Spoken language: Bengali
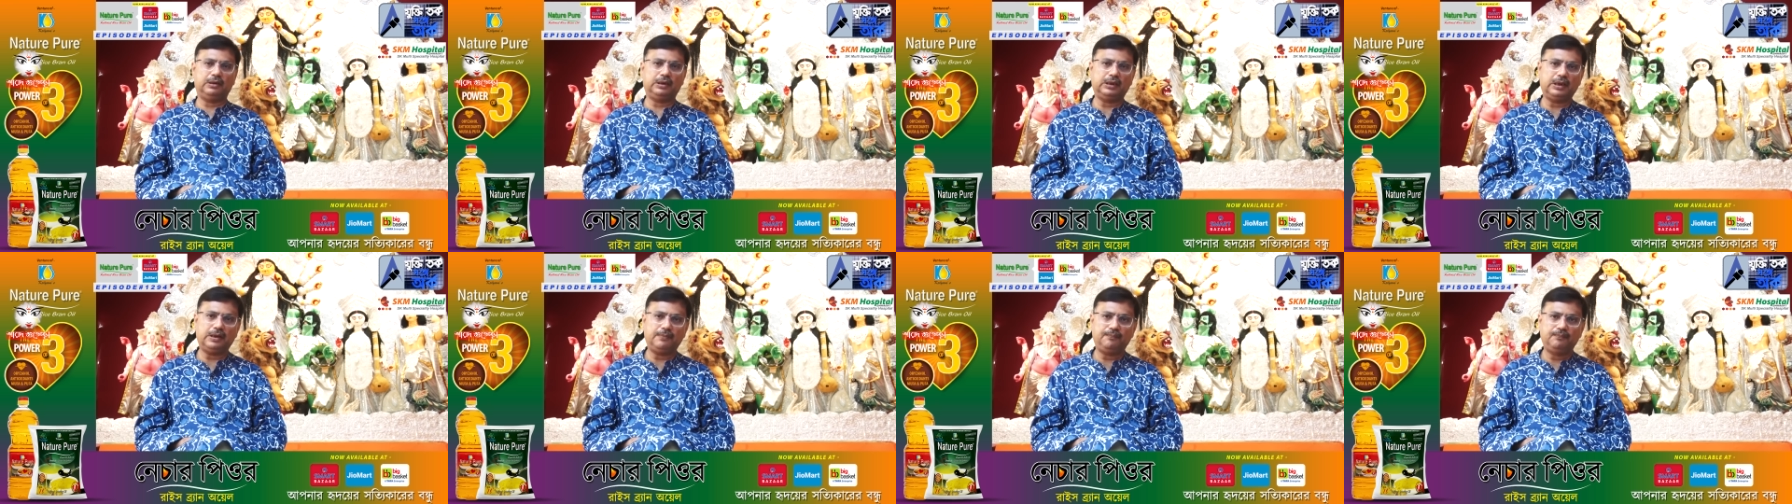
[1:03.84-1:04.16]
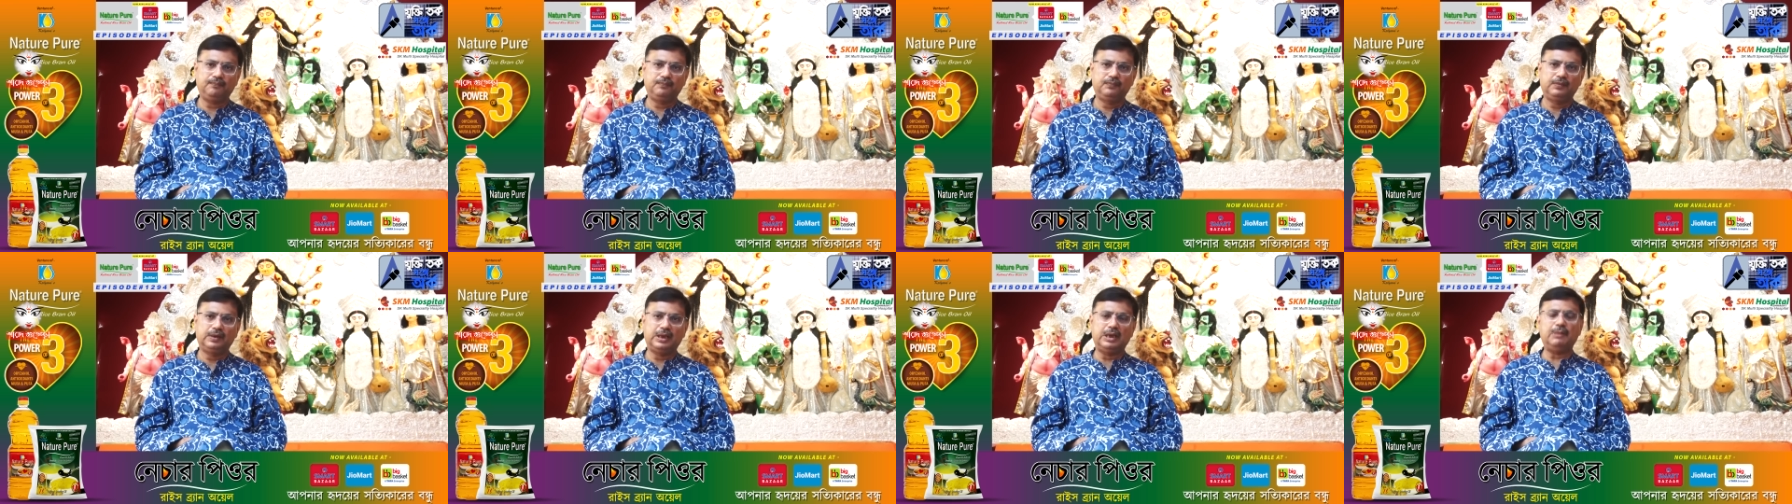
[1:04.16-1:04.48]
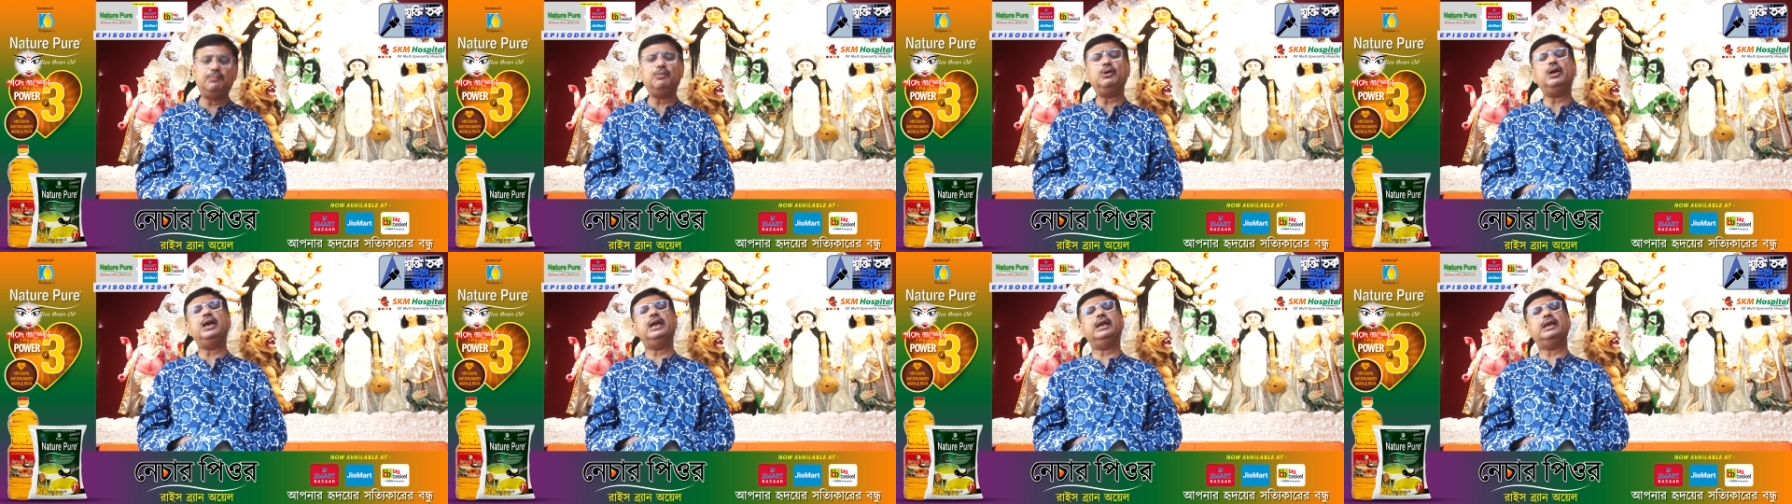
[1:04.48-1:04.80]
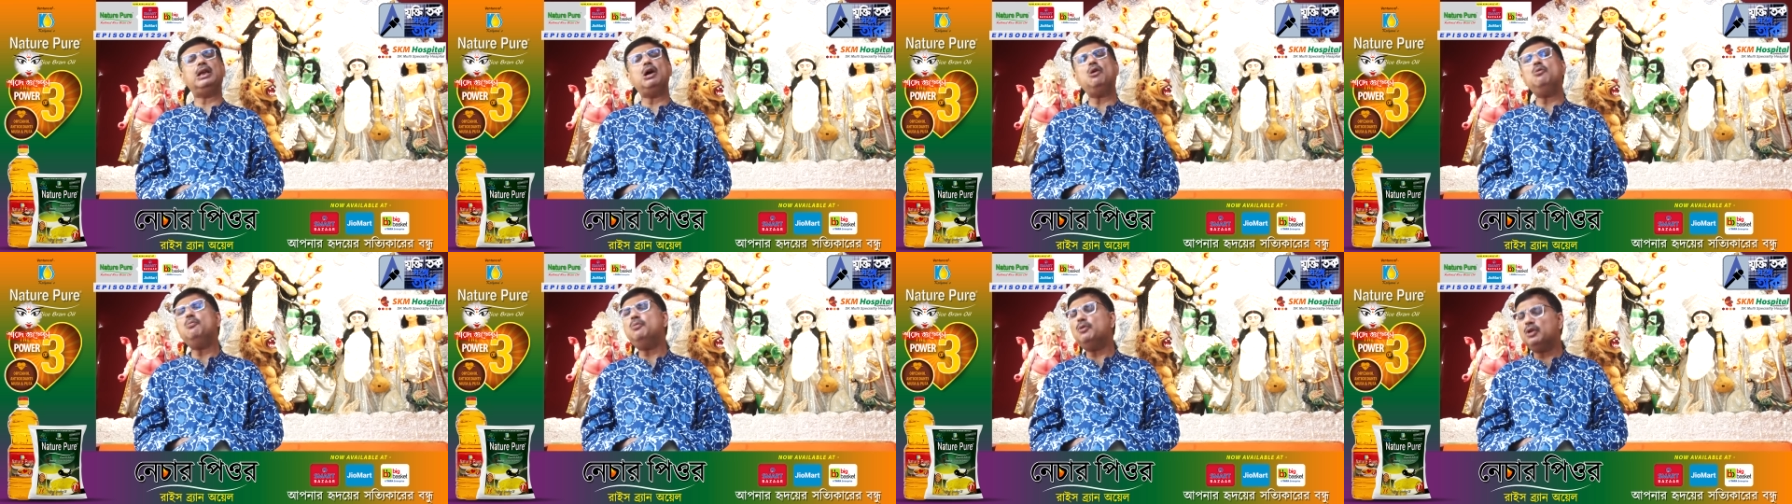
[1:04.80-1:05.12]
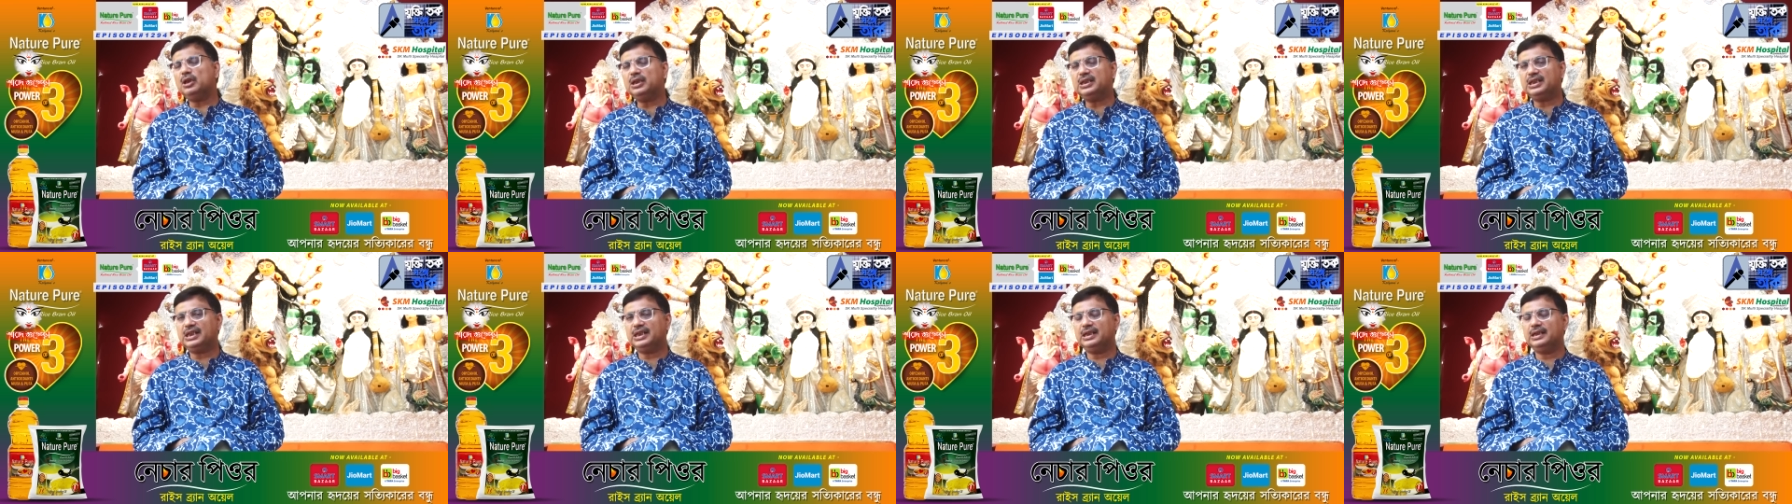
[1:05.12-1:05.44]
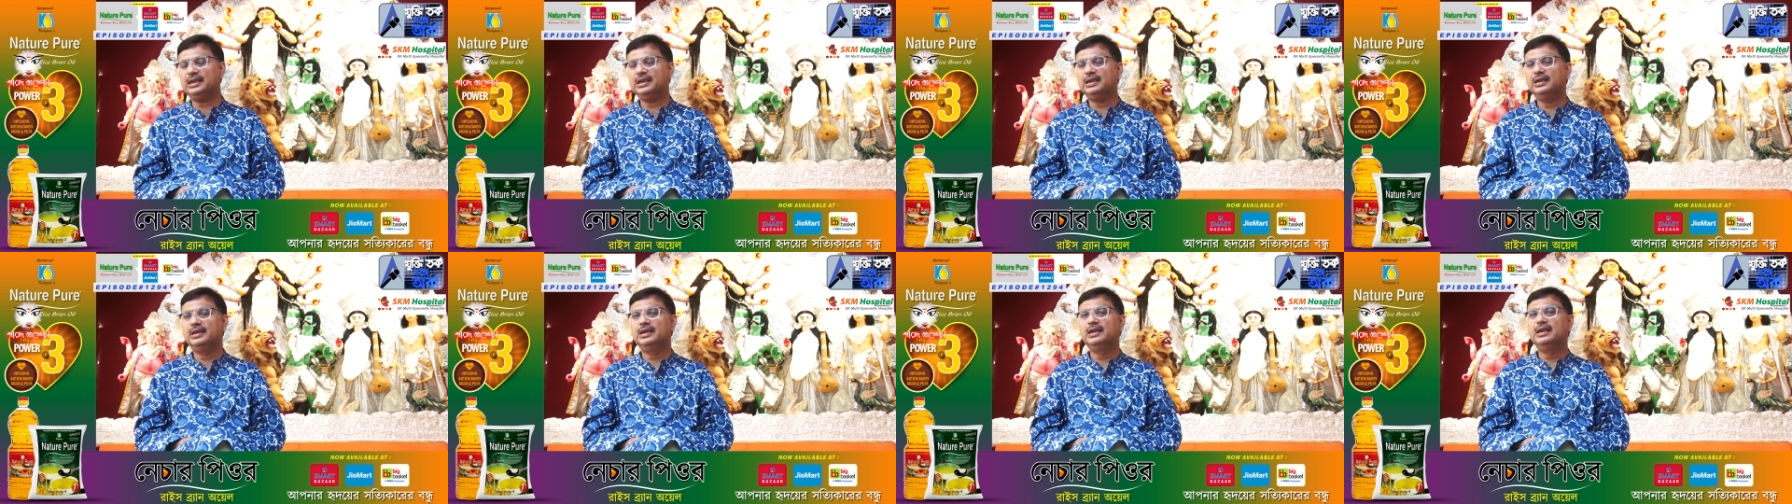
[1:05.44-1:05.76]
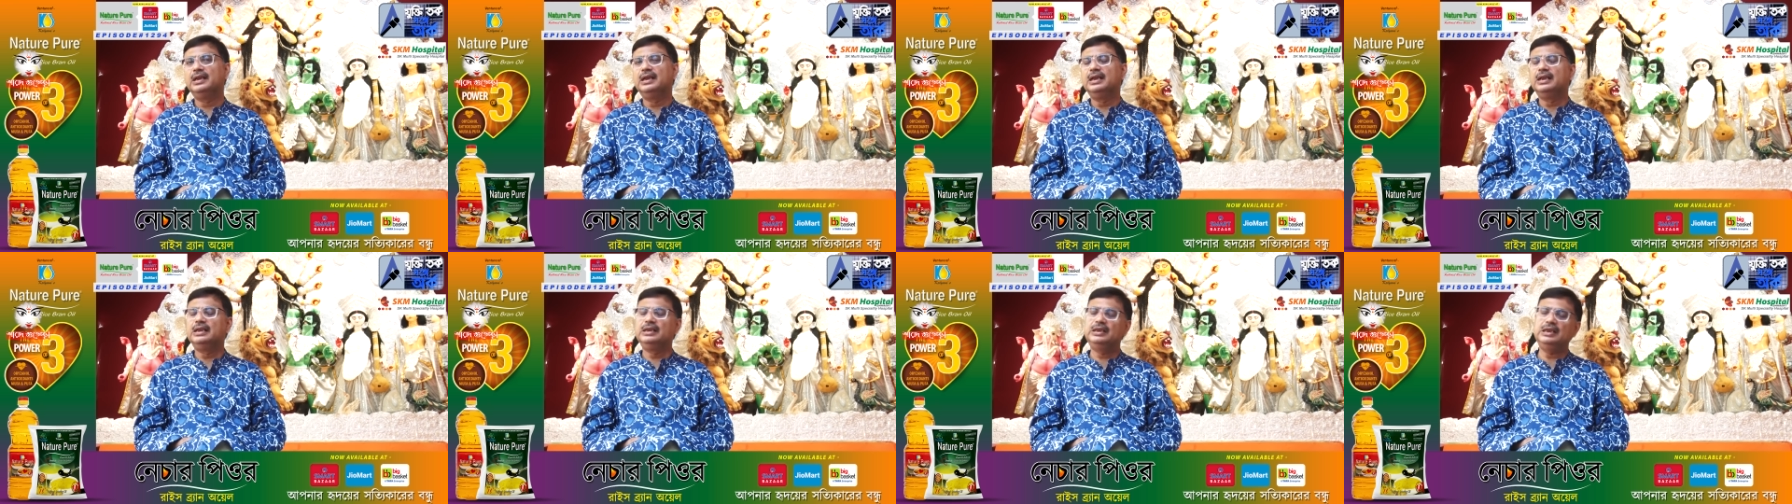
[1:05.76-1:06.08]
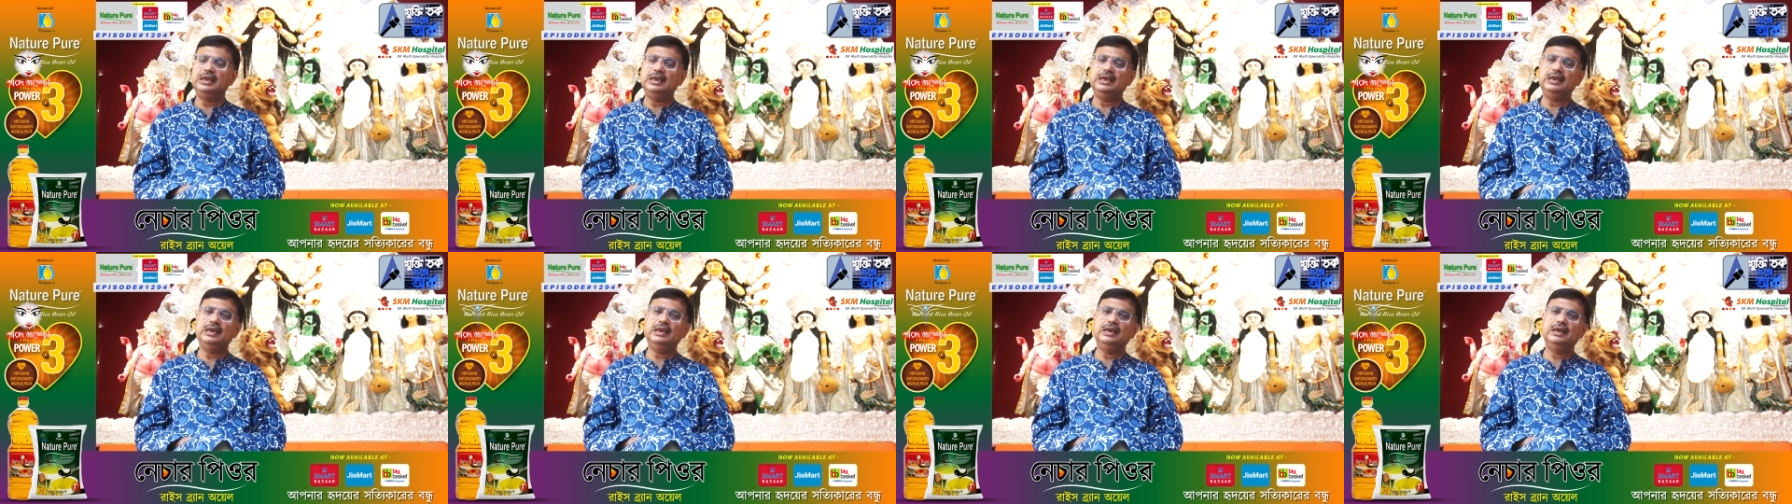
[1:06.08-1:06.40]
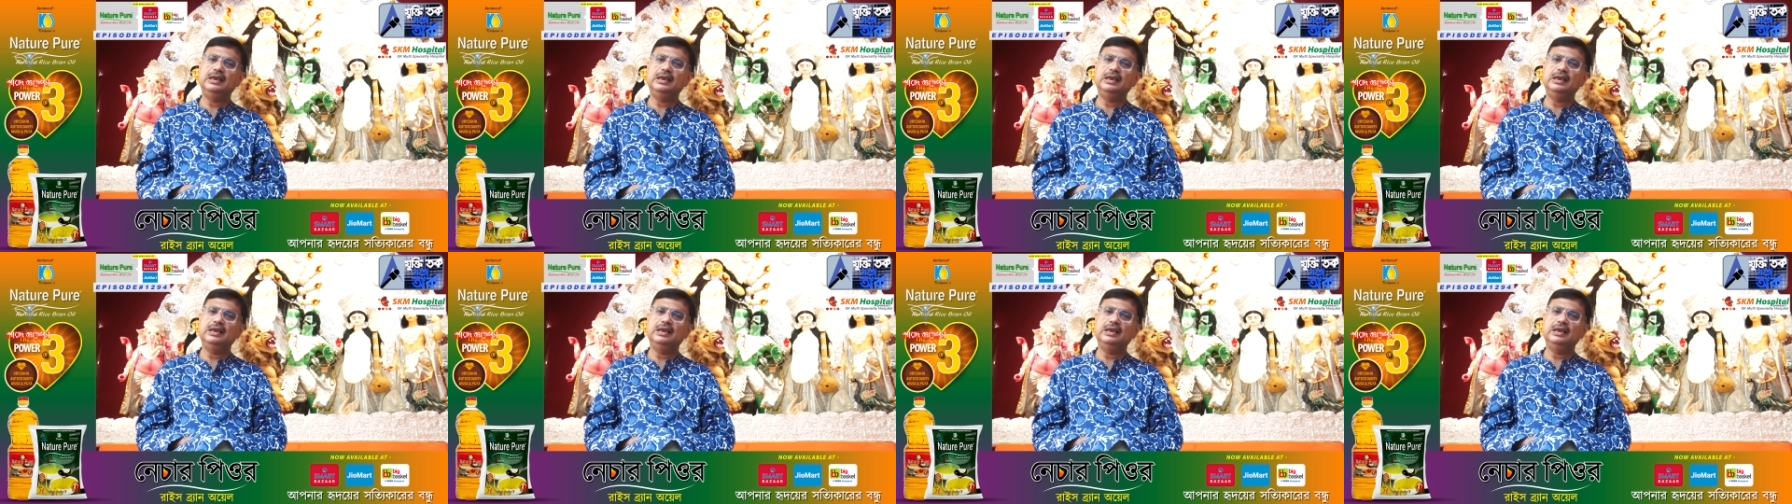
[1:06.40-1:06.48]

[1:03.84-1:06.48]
কথা এবং এটাও বলেছেন যে